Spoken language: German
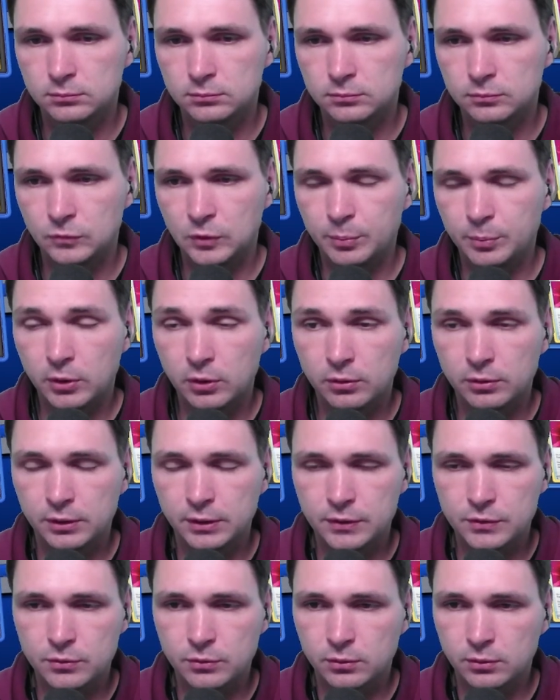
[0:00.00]
Wir brauchen
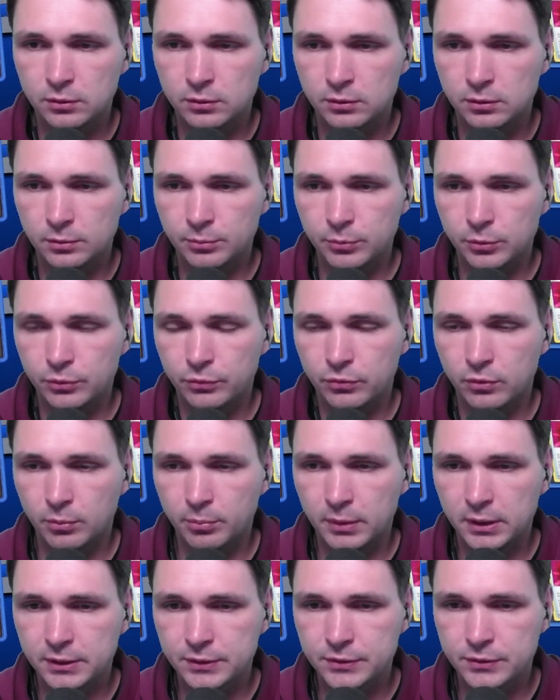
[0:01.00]
nächste Runde ein 4
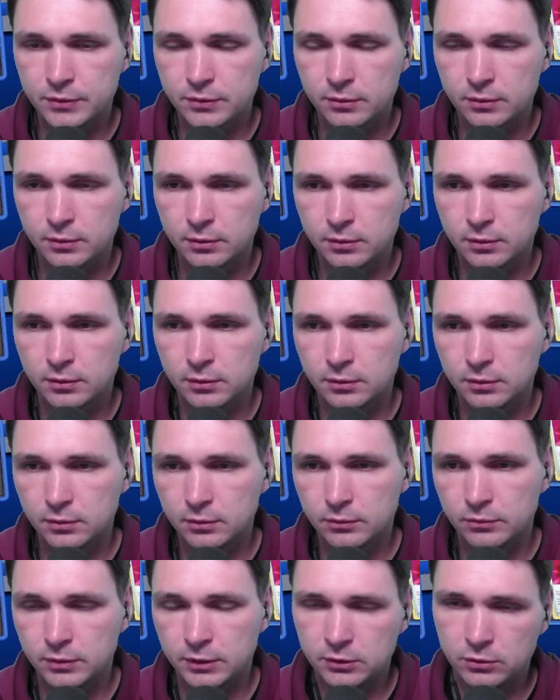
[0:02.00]
Max.
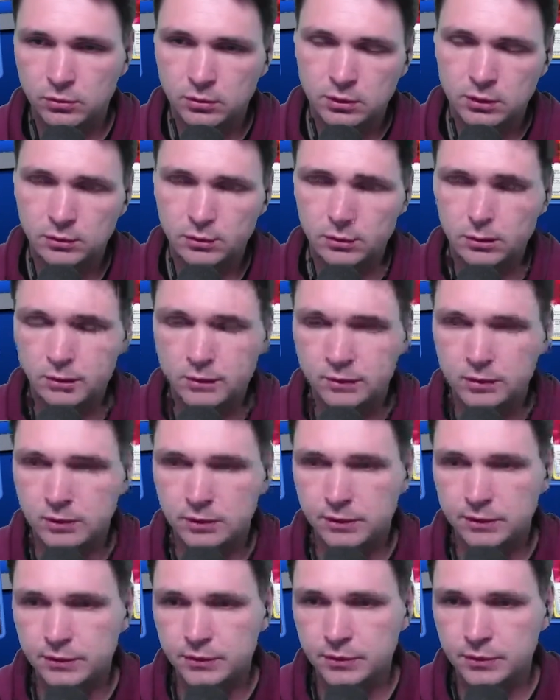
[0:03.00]
Vielleicht auch ein
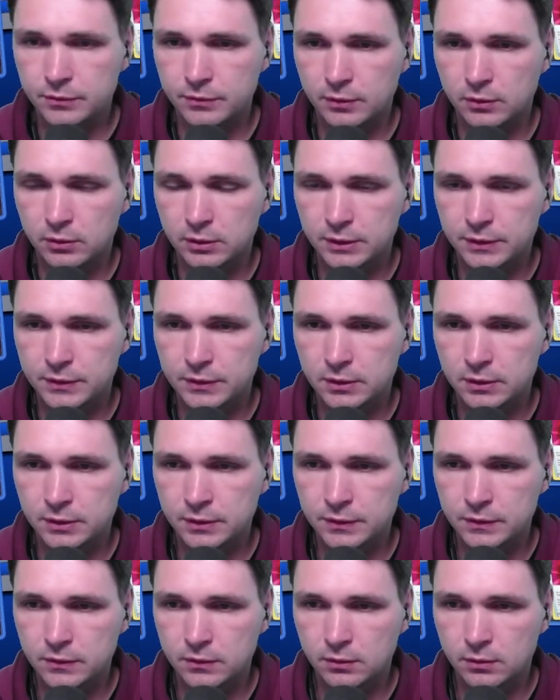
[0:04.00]
Glanz, das wäre auch ganz
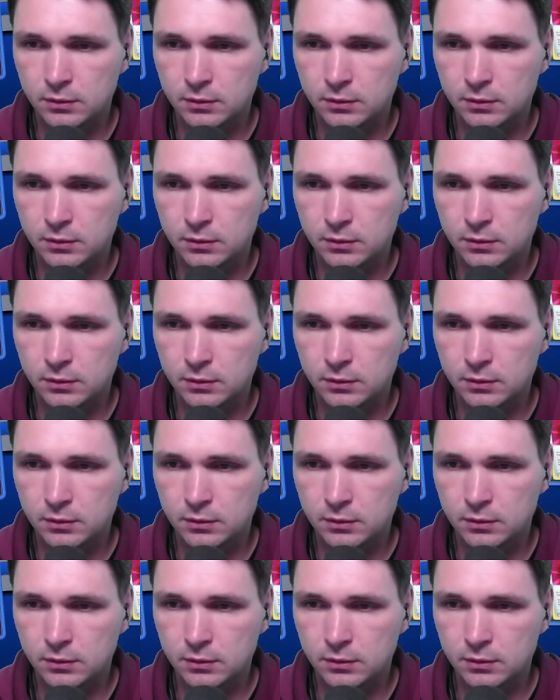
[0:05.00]
nice.